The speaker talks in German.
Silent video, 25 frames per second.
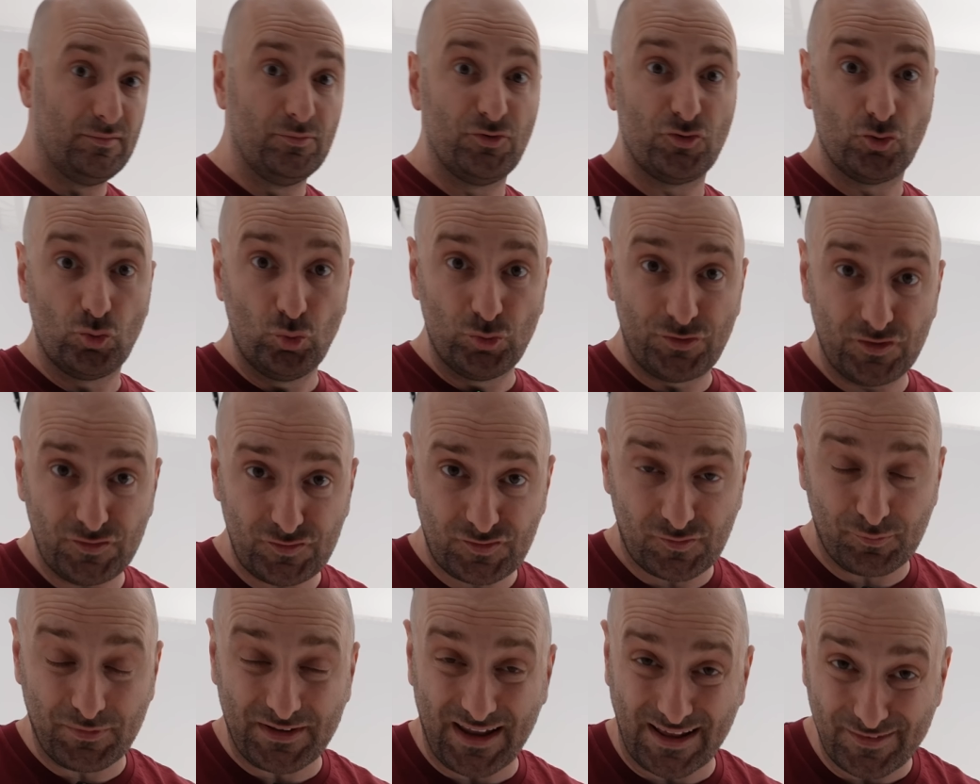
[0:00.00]
ziemlich gut
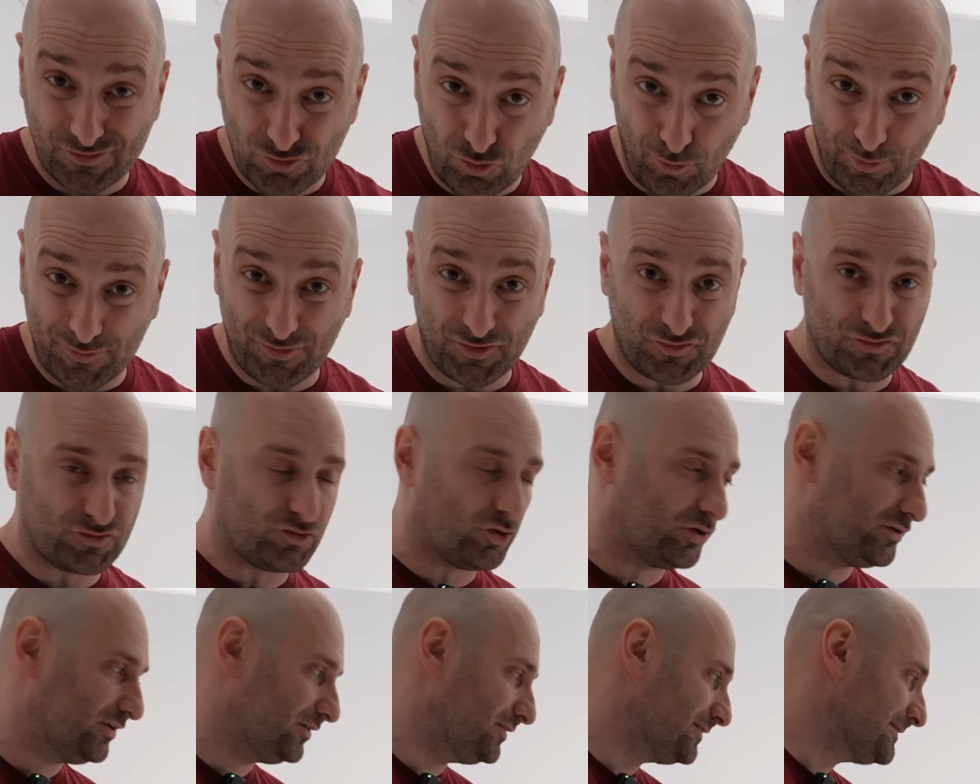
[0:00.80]
ist mit 1,6
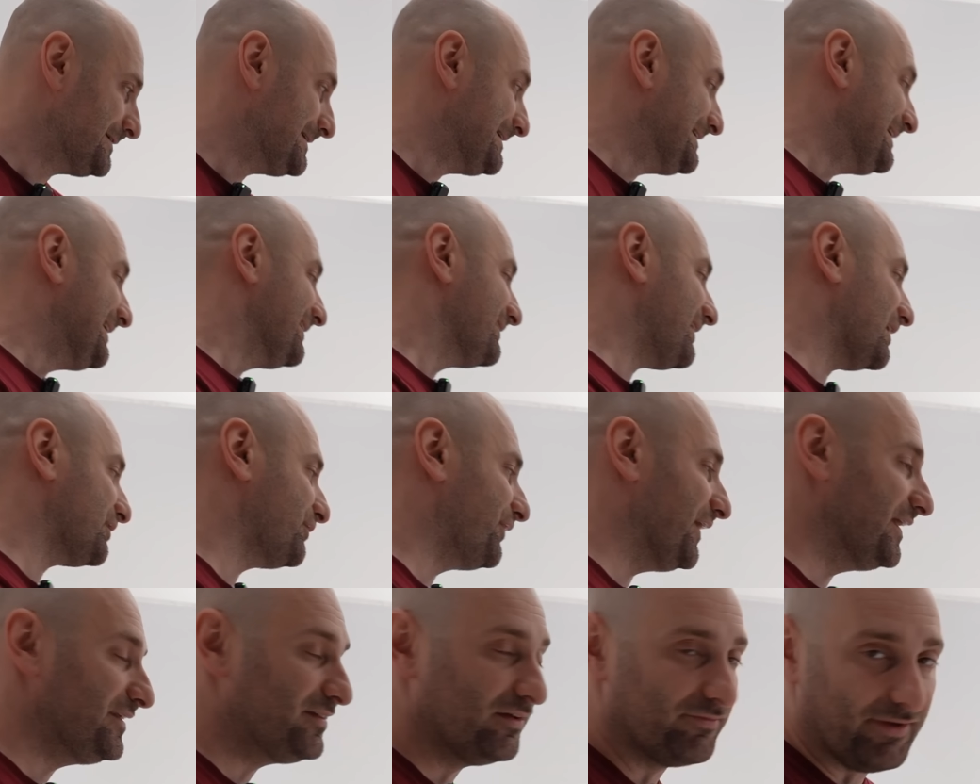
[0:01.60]
Tonnen.
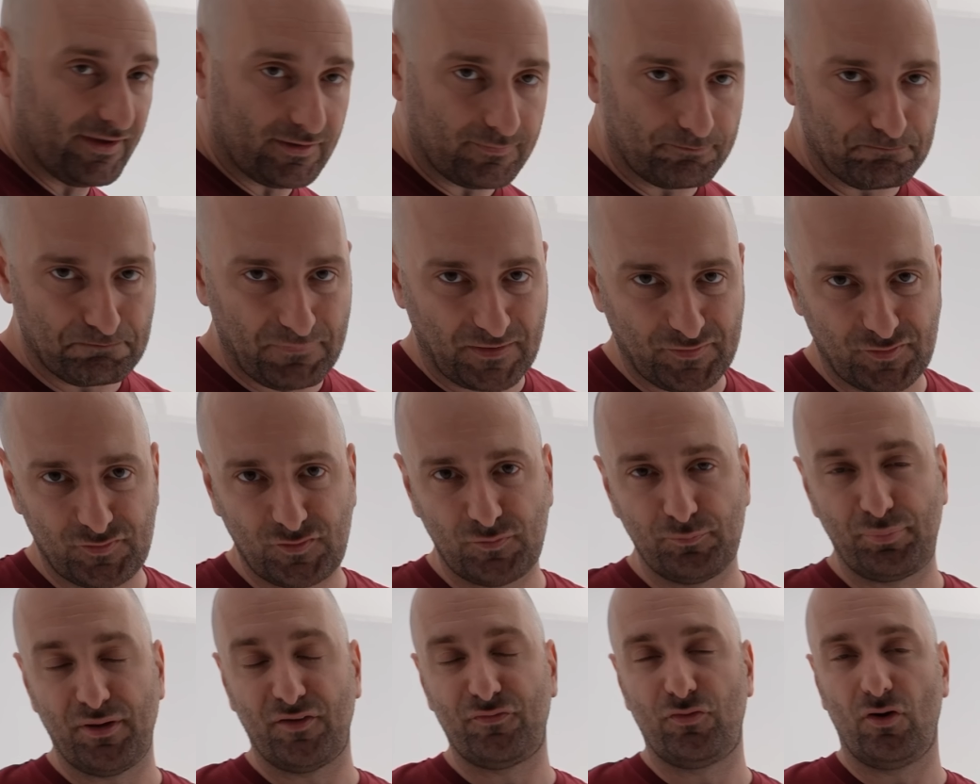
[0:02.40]
Das fällt hier weg. Das
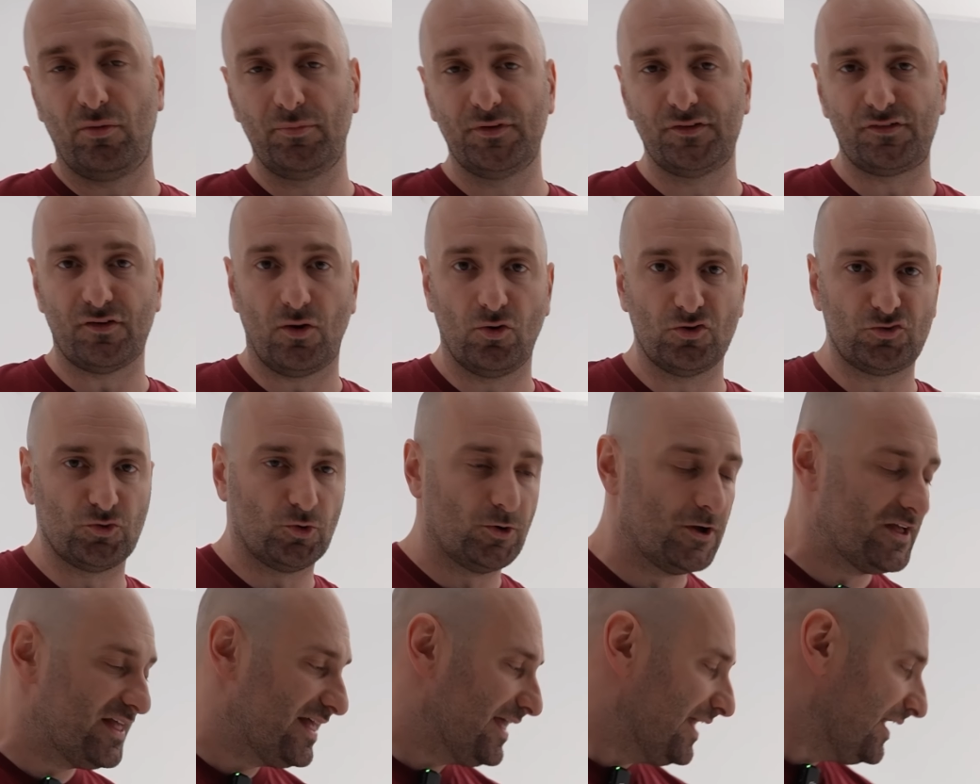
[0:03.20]
ist ein
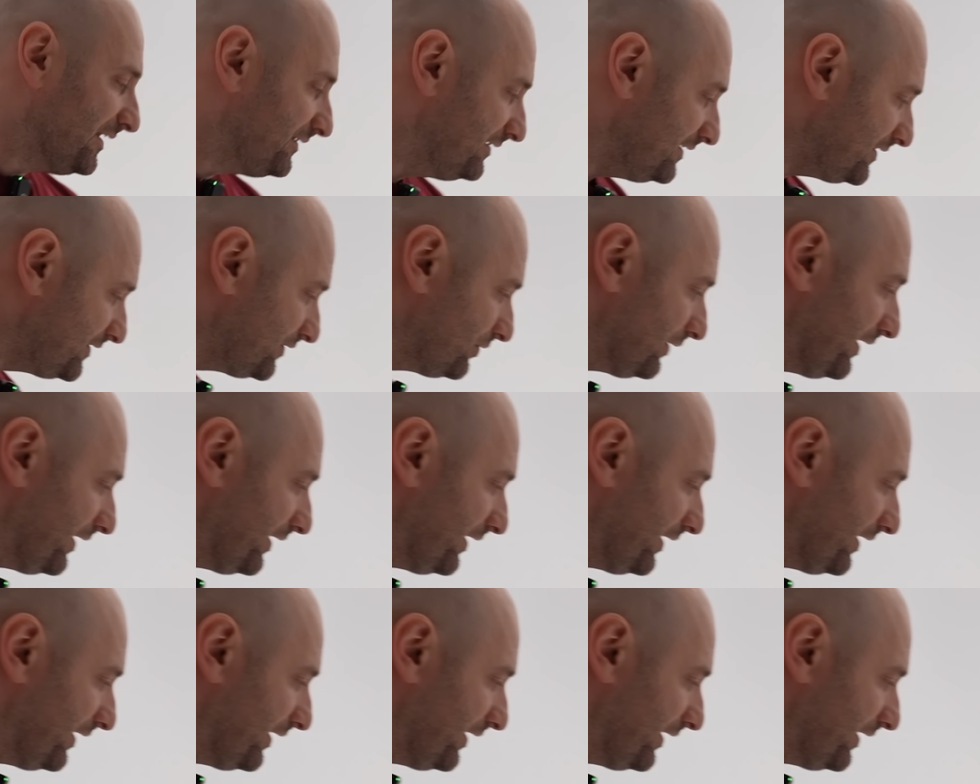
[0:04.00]
Performance-Auto. Nicht